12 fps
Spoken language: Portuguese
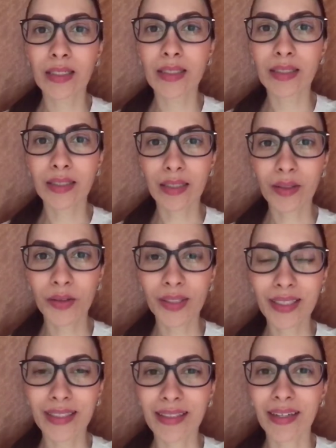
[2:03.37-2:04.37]
Estar
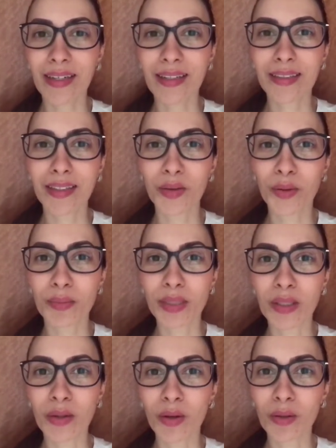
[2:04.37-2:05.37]
conectada com
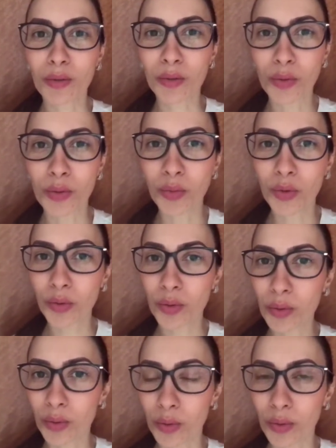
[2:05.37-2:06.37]
psicólogos do mundo
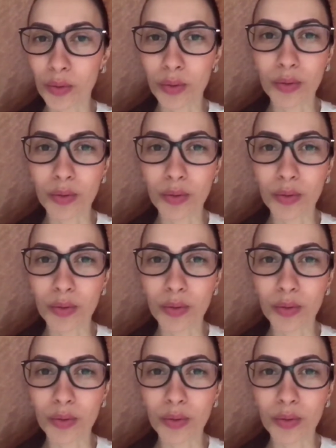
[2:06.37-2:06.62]
todo